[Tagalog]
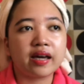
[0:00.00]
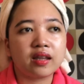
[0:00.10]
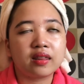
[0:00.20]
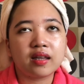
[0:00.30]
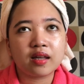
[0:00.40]
I
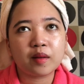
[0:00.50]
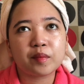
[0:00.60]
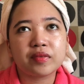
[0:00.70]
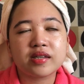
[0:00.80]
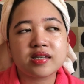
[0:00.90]
think,
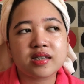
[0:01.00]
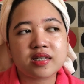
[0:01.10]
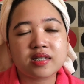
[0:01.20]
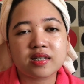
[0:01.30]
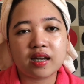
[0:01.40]

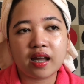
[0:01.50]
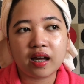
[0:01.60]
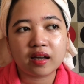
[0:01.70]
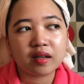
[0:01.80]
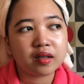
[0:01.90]
69,
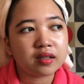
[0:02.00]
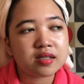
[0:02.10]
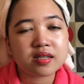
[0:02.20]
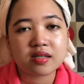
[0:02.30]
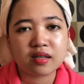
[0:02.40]

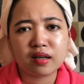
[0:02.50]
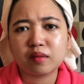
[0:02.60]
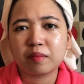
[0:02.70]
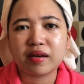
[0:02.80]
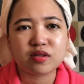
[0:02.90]
68
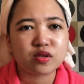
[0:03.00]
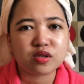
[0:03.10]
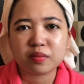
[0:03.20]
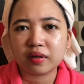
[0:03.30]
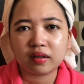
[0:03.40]

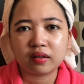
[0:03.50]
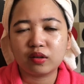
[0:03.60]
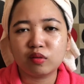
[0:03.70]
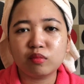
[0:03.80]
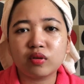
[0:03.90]
pesos. Parang
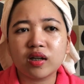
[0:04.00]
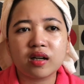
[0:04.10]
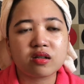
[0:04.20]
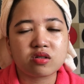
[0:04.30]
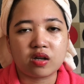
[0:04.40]
ganun. Mura
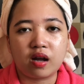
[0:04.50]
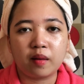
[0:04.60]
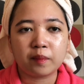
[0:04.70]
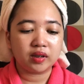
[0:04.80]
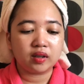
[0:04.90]
lang siya.
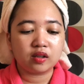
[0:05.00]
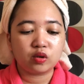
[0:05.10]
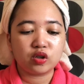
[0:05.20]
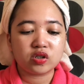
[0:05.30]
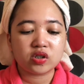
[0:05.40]
Matagal ko
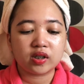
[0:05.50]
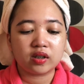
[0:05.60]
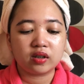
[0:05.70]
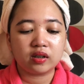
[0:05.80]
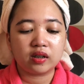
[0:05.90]
na siyang
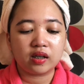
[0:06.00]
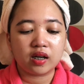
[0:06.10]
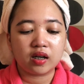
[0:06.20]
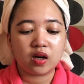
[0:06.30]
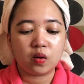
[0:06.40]

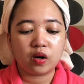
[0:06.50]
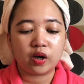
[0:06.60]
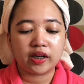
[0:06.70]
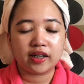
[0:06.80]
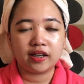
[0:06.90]
ginagawa or
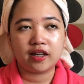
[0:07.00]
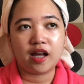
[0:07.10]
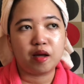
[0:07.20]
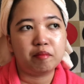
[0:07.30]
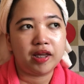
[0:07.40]

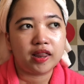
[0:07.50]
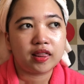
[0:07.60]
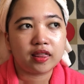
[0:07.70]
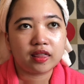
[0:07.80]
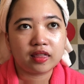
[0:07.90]
ginagamit.
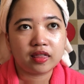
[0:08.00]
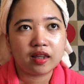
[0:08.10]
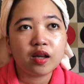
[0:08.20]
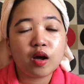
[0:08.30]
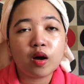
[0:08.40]

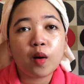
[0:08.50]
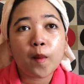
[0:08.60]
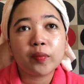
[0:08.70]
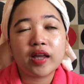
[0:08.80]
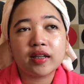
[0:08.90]

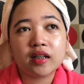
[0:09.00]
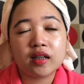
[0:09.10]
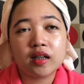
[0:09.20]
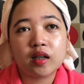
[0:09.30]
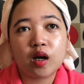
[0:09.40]
Dati, ang
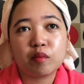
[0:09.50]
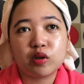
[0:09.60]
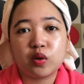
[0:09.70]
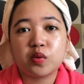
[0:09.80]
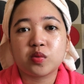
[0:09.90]
ginagamit
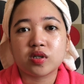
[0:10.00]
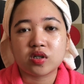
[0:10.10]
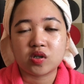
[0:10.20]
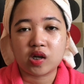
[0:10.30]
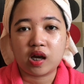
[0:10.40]
ko yung
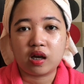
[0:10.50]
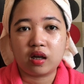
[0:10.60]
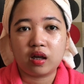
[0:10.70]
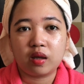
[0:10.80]
sachet.